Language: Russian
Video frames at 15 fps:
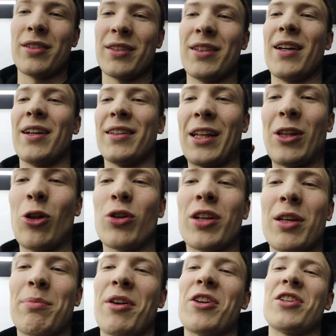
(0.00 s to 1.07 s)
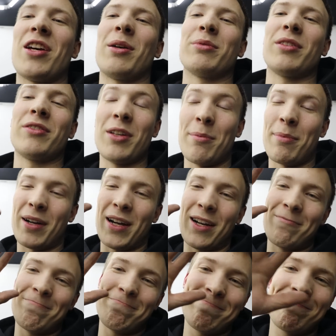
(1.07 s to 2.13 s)
Да, надолго не прощаемся. Всем
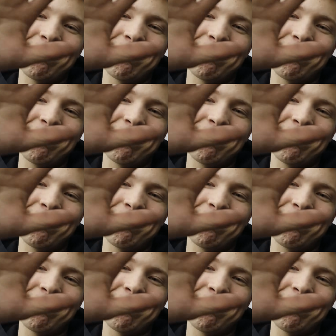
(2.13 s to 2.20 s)
пока.